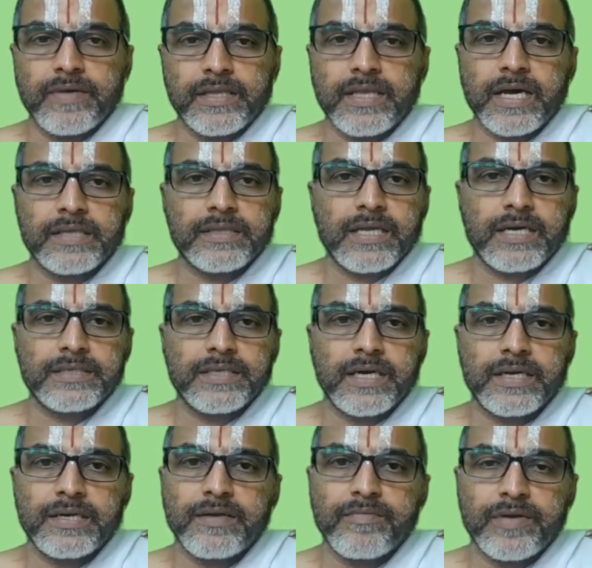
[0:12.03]

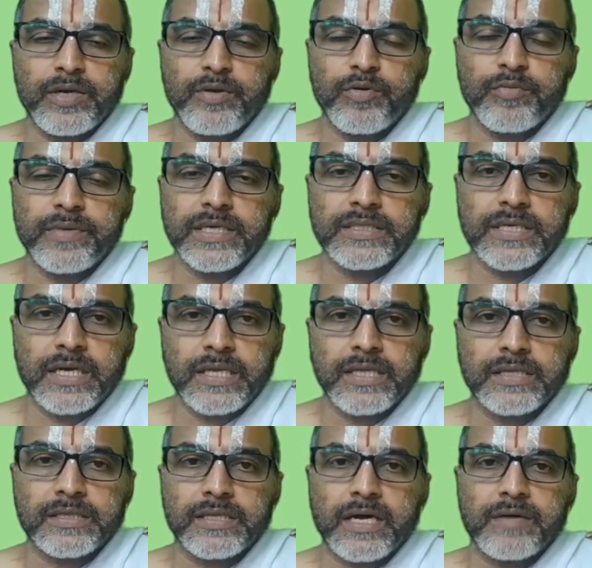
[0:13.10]
வேதாந்தாச்சாரிய வர்யோமே
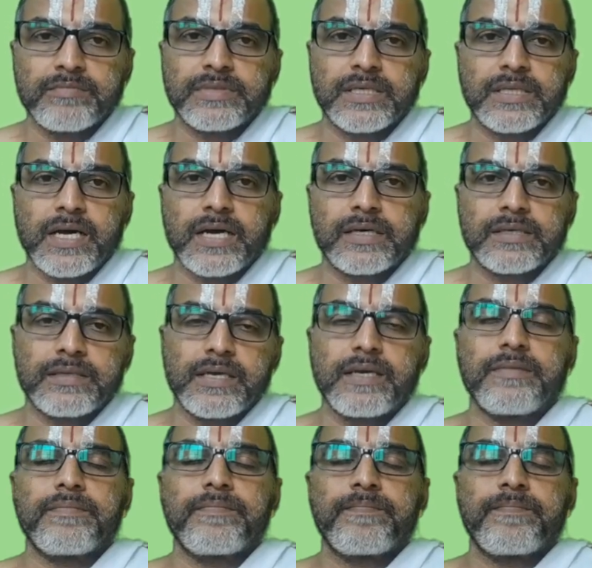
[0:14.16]
சனிதத்தாம் சதாகதி